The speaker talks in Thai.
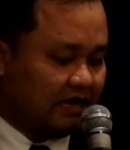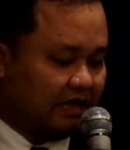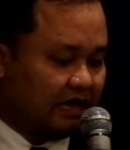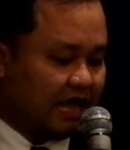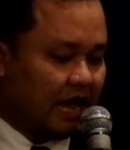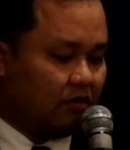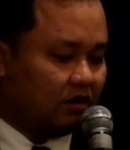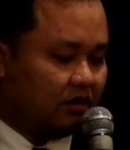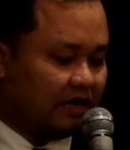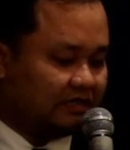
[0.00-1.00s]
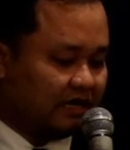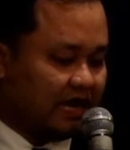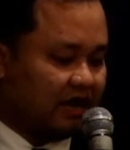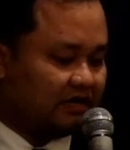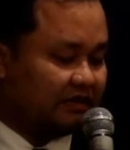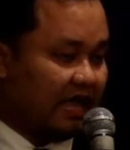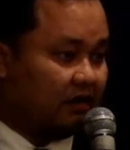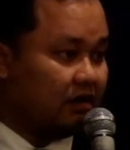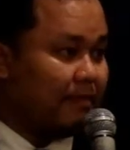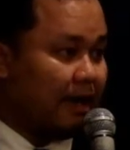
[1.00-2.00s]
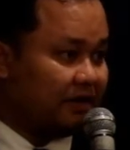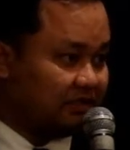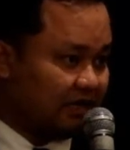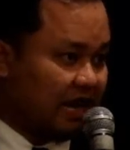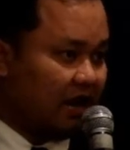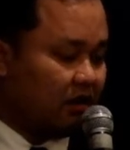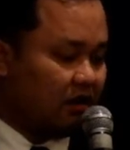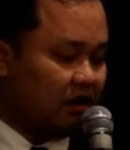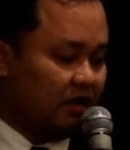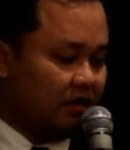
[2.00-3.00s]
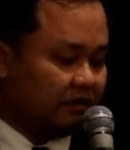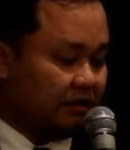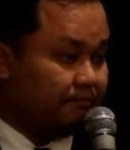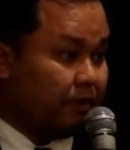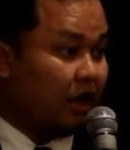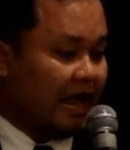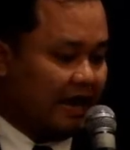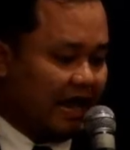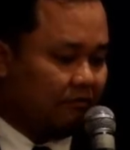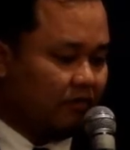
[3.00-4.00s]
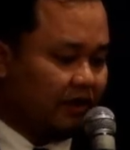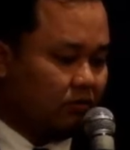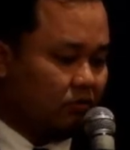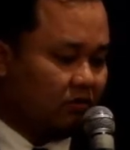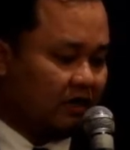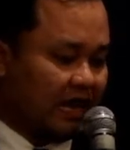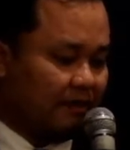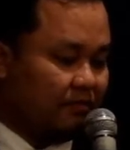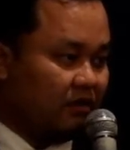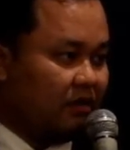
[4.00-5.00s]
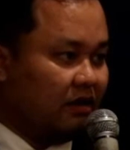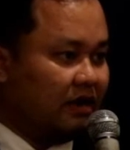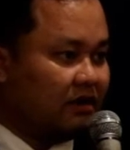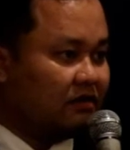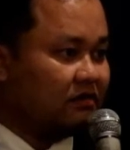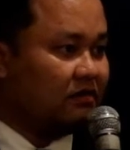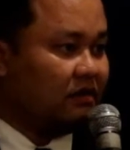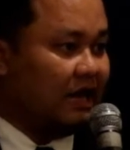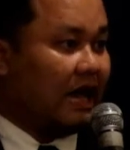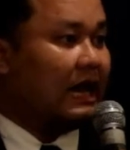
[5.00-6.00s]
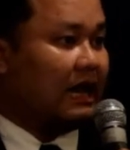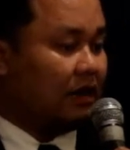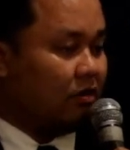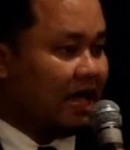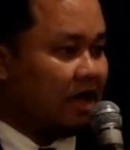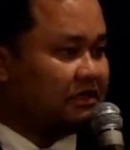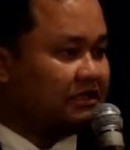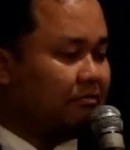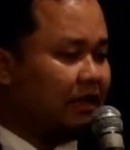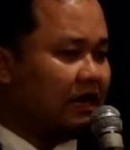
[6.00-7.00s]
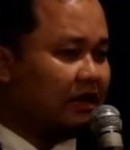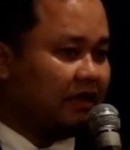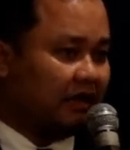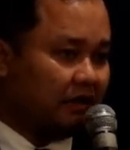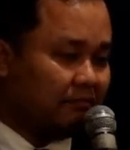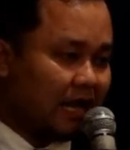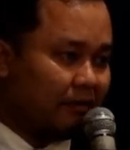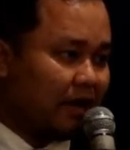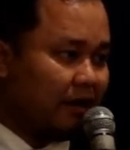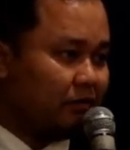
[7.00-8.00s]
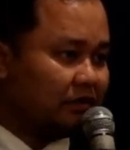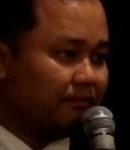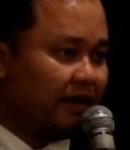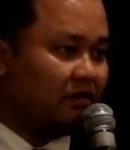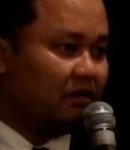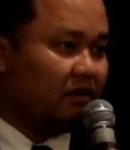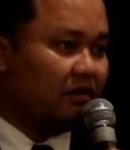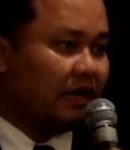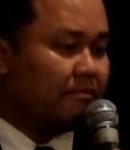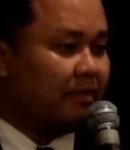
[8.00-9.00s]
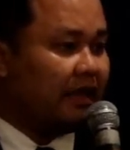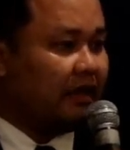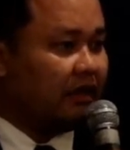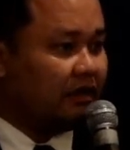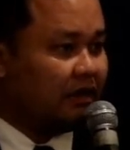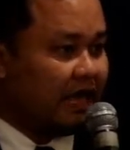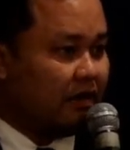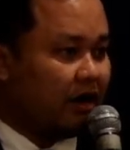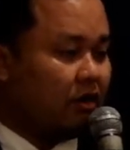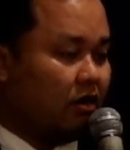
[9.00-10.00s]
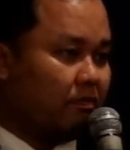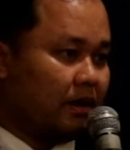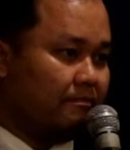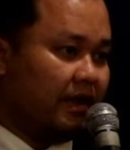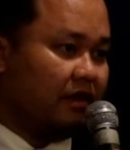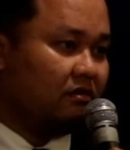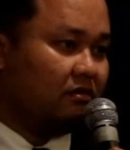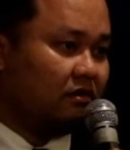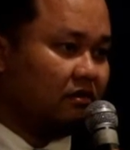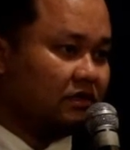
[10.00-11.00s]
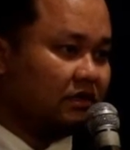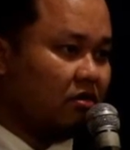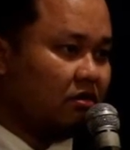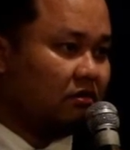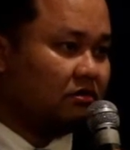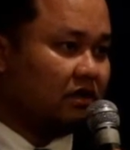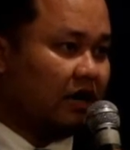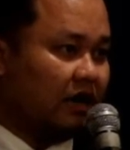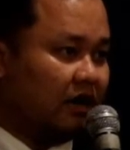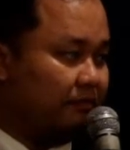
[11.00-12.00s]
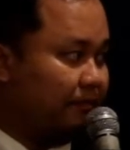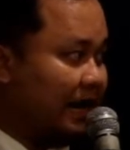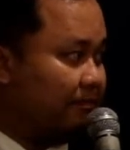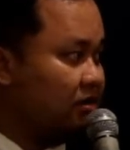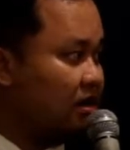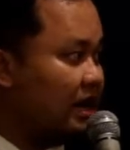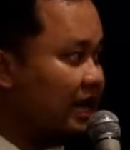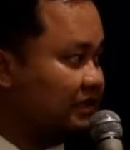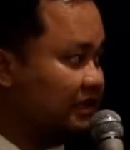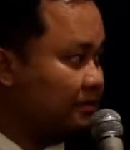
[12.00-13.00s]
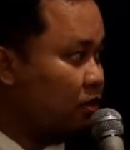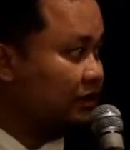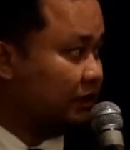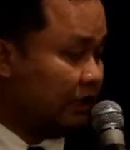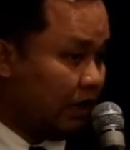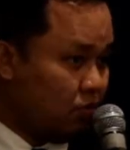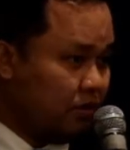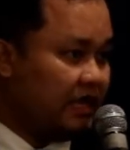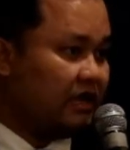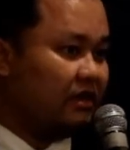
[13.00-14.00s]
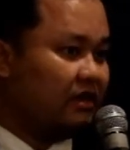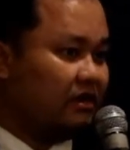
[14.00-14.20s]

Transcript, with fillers: กาลที่ 9 แล้วก็ข้าราชการก็จะแต่งเครื่องแบบราชการ แล้วก็ติดปลอกแขนดำไว้ถูกนะครับ นั่นก็คือหลักๆคร่าวๆจริง ๆ มีรายละเอียดอีกมากมายไม่ว่าจะเป็นทำไมในวันออกพระเมรุจะต้องอประดับเครื่องราชสีบดตระกูลนี้